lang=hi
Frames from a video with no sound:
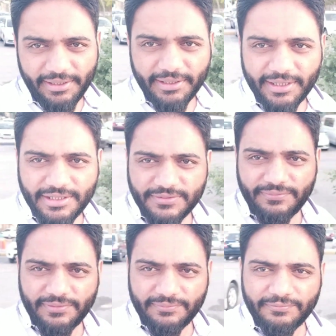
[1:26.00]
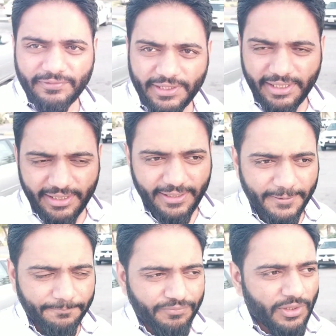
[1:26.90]
इंट्रेंस फ्री है
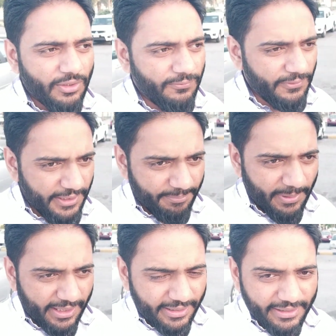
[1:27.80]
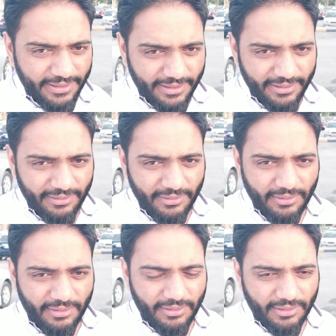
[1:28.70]
और फ्री पार्किंग है
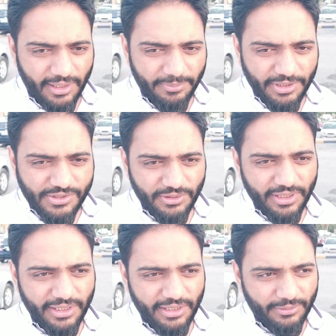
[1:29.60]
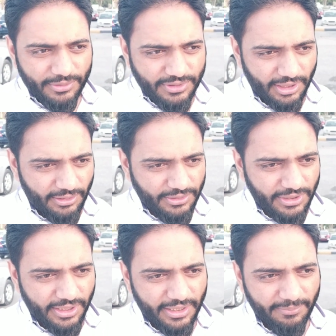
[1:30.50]
और अभी जो है ना कुछ सालों से
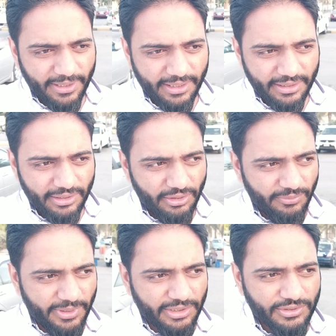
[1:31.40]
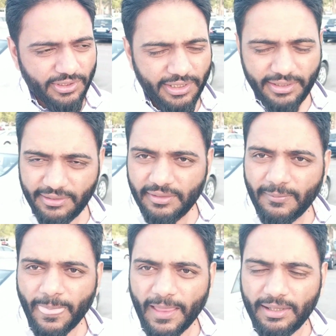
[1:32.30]
क्या है बहरीन गवर्नमेंट जो है
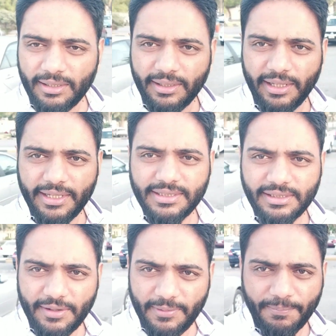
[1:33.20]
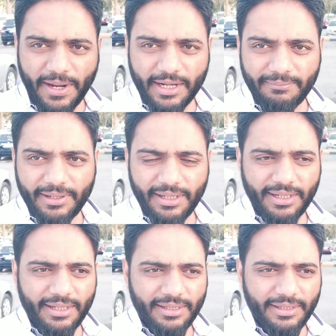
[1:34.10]
नए जितने भी पार्क बना
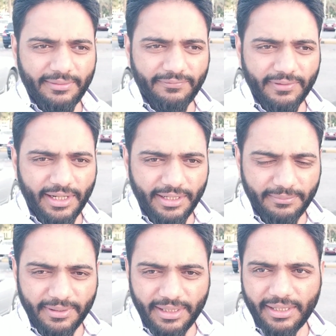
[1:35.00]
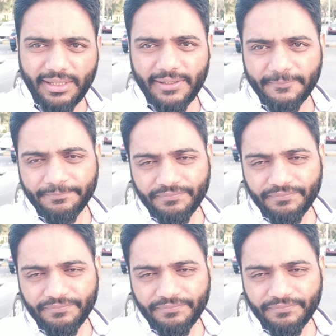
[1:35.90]
रहा है या गार्डन बना रहा है